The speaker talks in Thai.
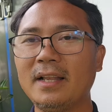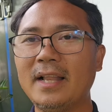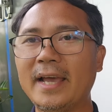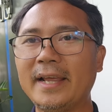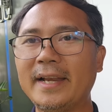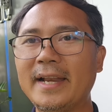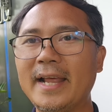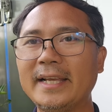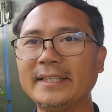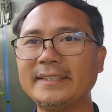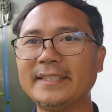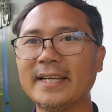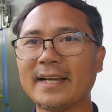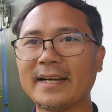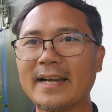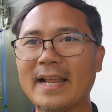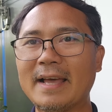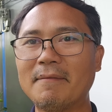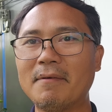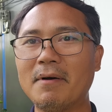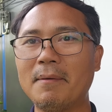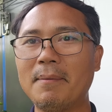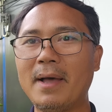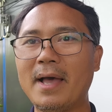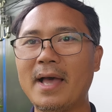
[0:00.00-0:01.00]
รายได้จาก
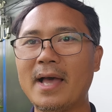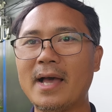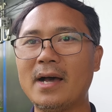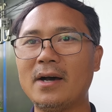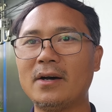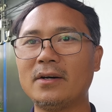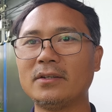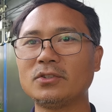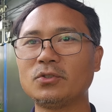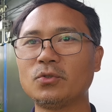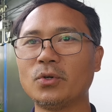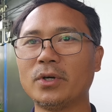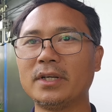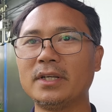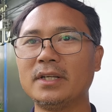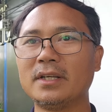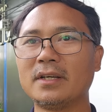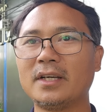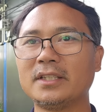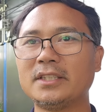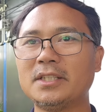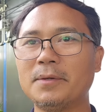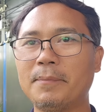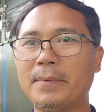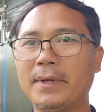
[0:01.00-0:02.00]
น้ำมะพร้าวส่วนหนึ่ง
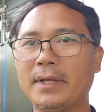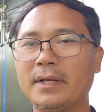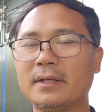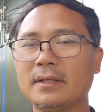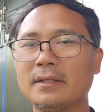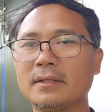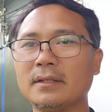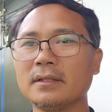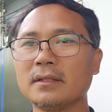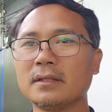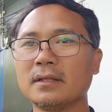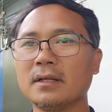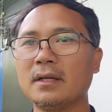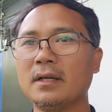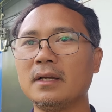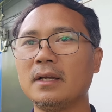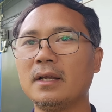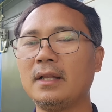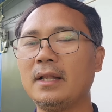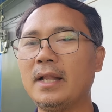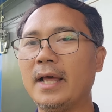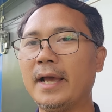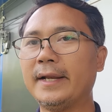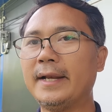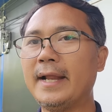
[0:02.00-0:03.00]
ก็จะเป็น
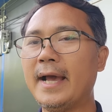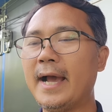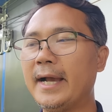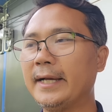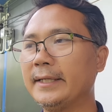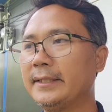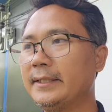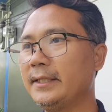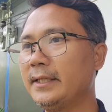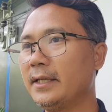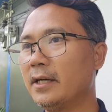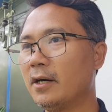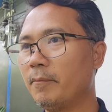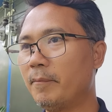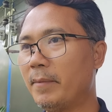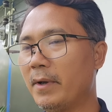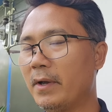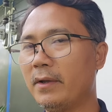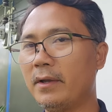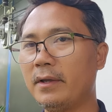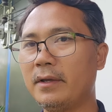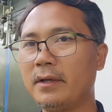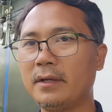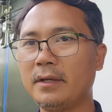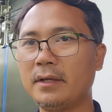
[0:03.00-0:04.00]
รายได้ที่เอาไป
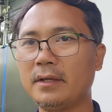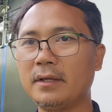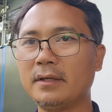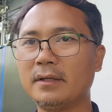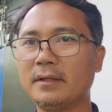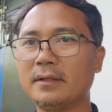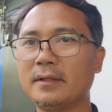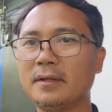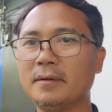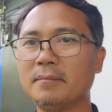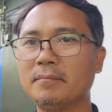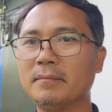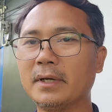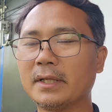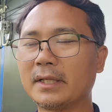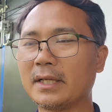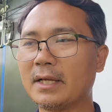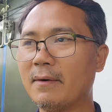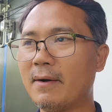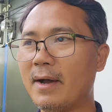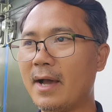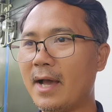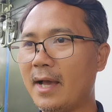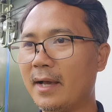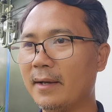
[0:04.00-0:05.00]
เหมือน
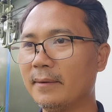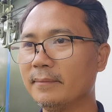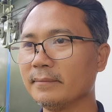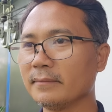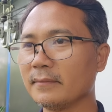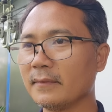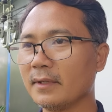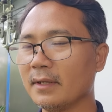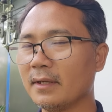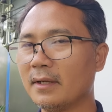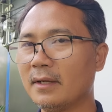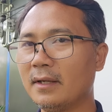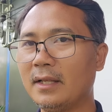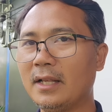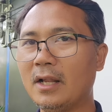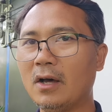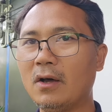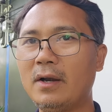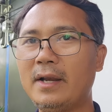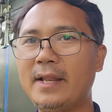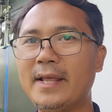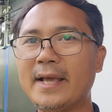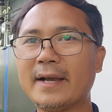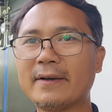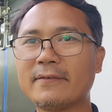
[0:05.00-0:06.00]
กับว่า เรา
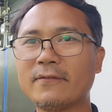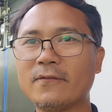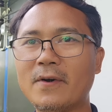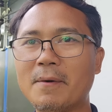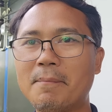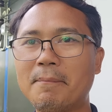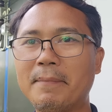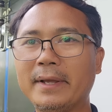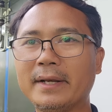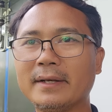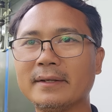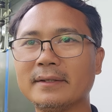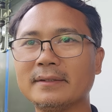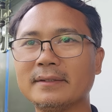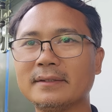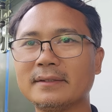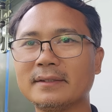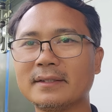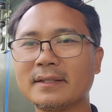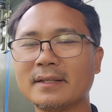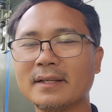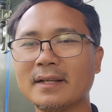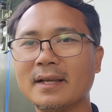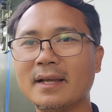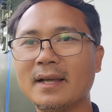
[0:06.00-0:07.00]
เรียกว่าเป็น
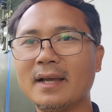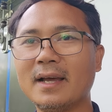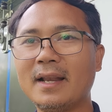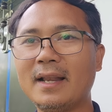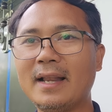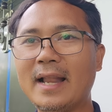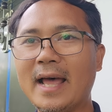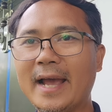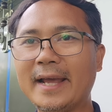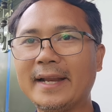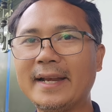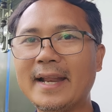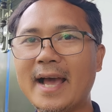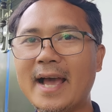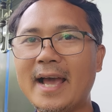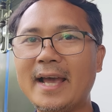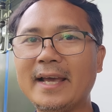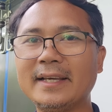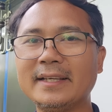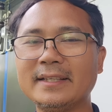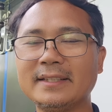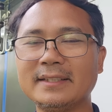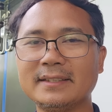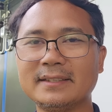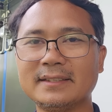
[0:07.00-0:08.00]
รายได้
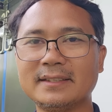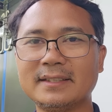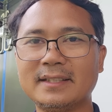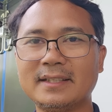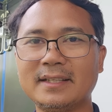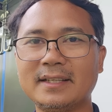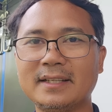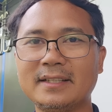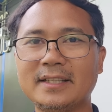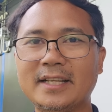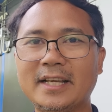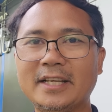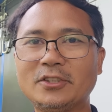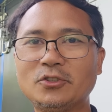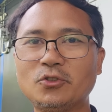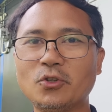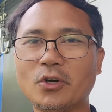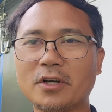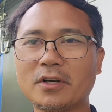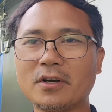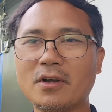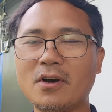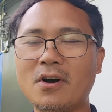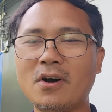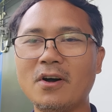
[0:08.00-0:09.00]
ในส่
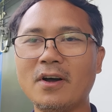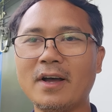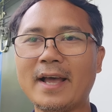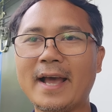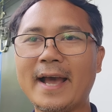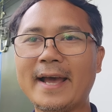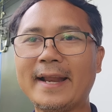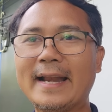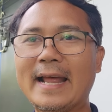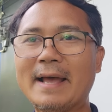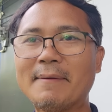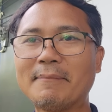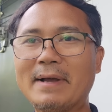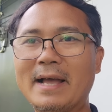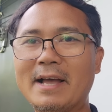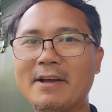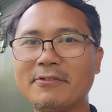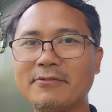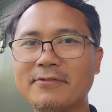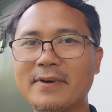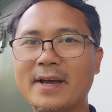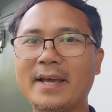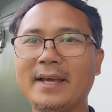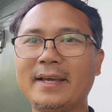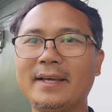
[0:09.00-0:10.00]
วนของค่าน้ำค่า
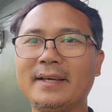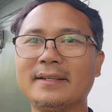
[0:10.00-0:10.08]
ไฟ